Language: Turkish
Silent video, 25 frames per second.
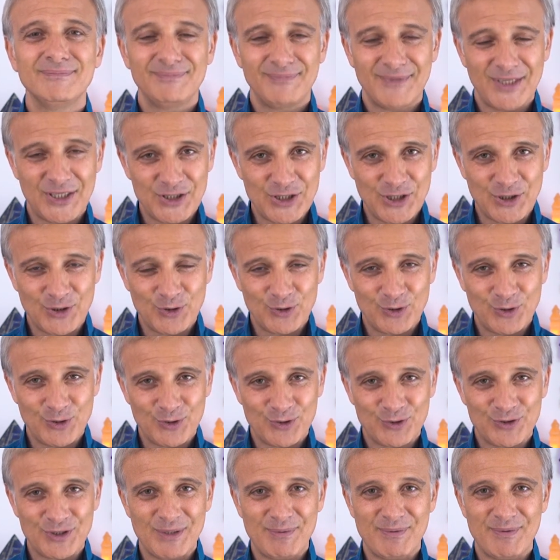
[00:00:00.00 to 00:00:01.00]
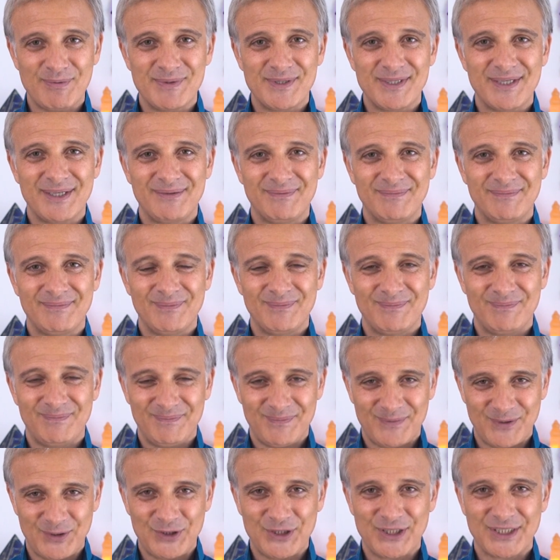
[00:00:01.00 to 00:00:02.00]
Teşekkür ediyoruz hepimize.
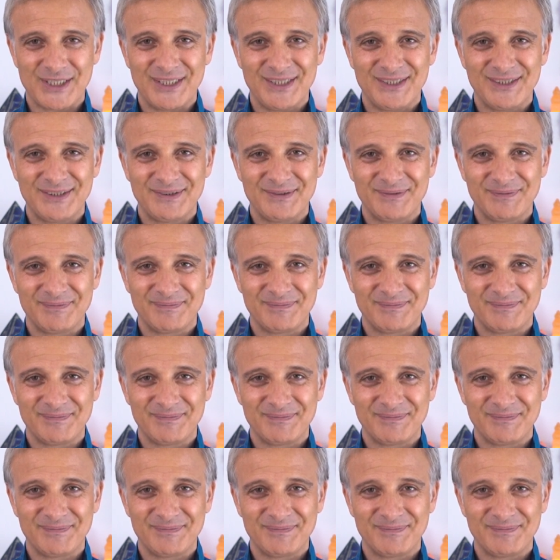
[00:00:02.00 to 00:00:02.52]
Hoşçakalın.